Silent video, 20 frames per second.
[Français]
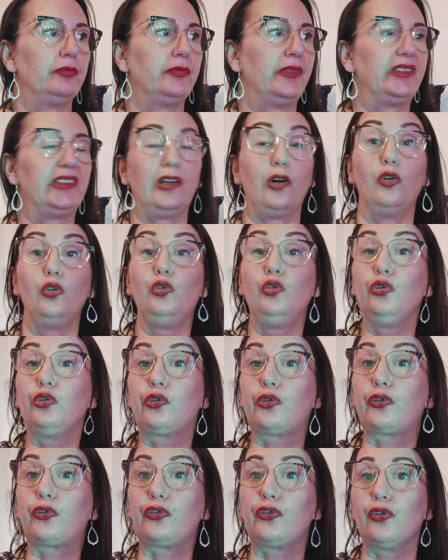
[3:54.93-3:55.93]
dire
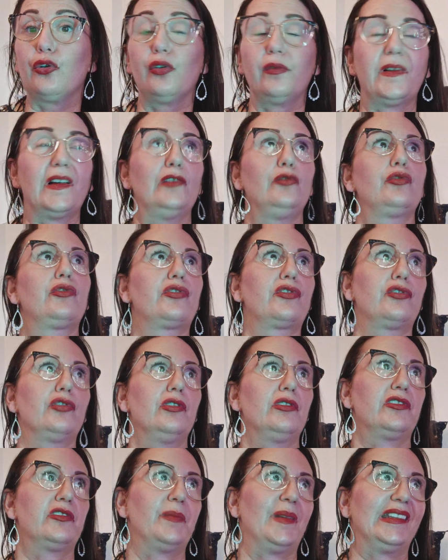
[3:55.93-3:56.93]
luxueux, enfin
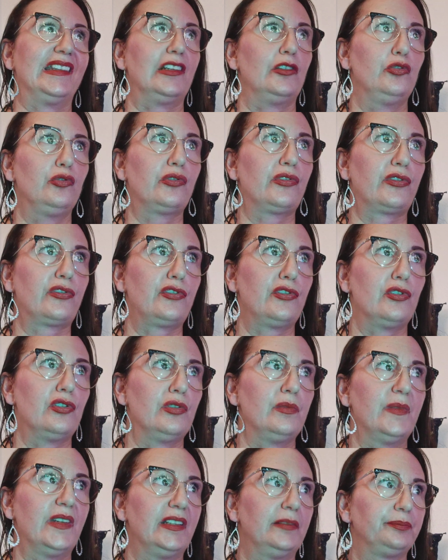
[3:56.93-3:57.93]
luxueux, je vais pas dire
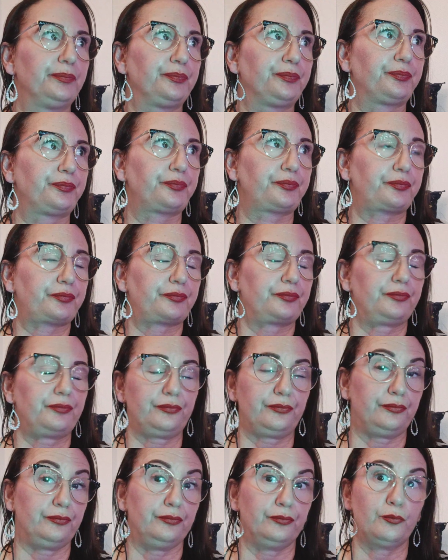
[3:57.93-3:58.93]
luxueux, mais hum,
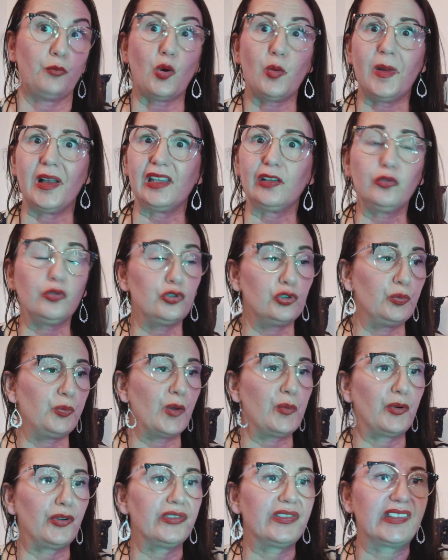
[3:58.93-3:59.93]
Bon, bah écoute, tu
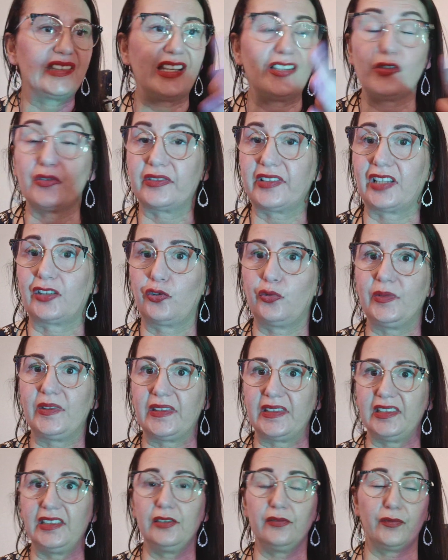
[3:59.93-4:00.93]
peux prendre ce qu'il y a dans ta
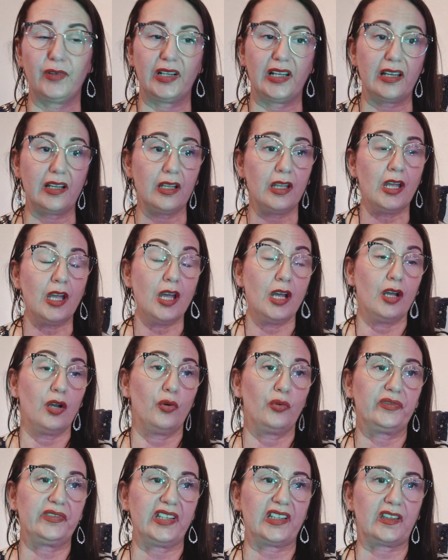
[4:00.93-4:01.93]
cuisine, voilà.
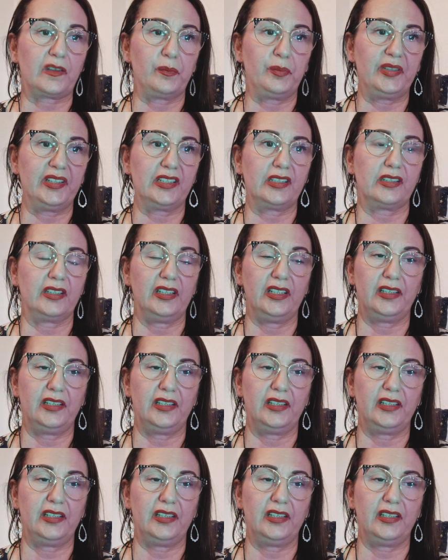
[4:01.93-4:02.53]
On t'explique